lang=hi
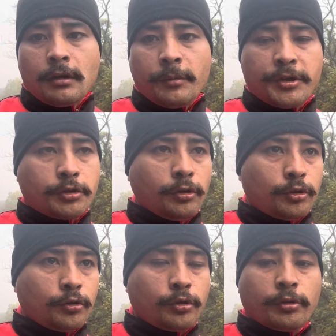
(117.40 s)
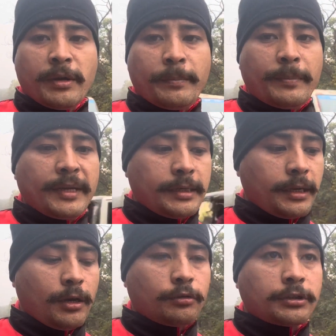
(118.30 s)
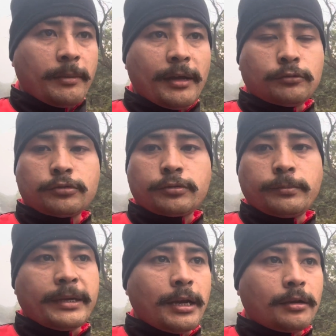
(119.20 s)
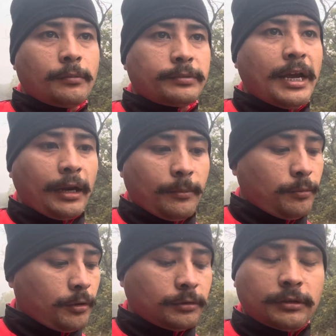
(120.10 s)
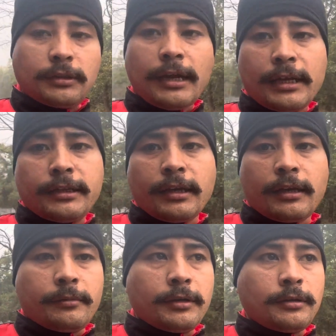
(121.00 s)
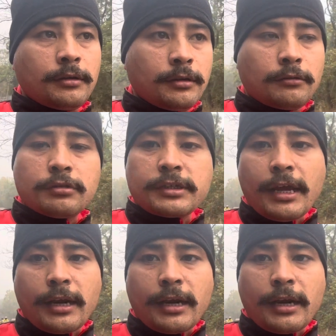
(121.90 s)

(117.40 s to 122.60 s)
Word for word: अभी इसको टोटो में भेजेंगे उसके बाद उस भैया को जाके बहुत गाली देंगे अभी गुस्सा आ